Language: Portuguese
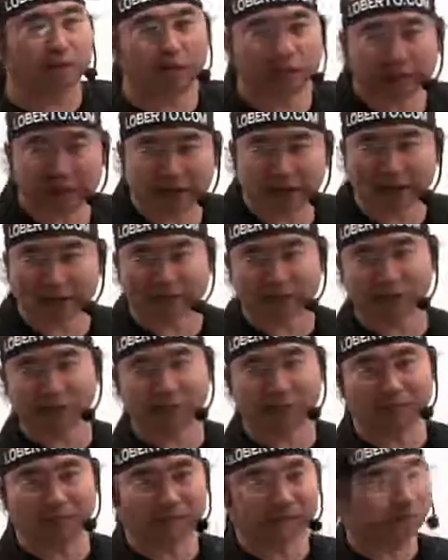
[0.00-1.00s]
Por que tem que ser no
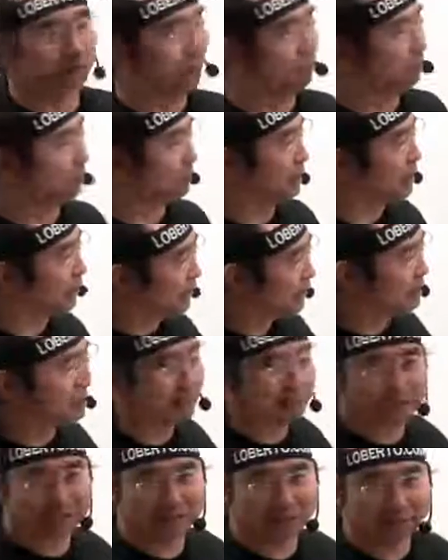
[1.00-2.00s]
computador? Porque tem que
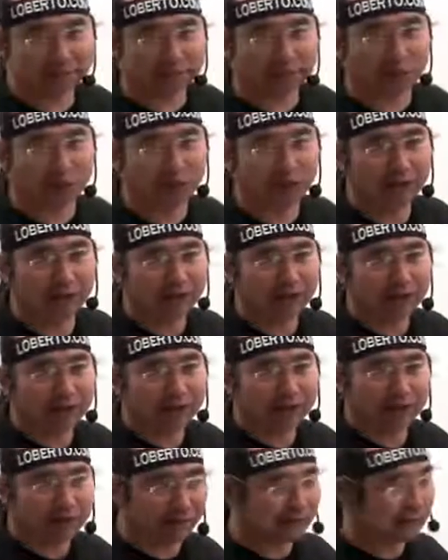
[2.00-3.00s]
ser digital. Ele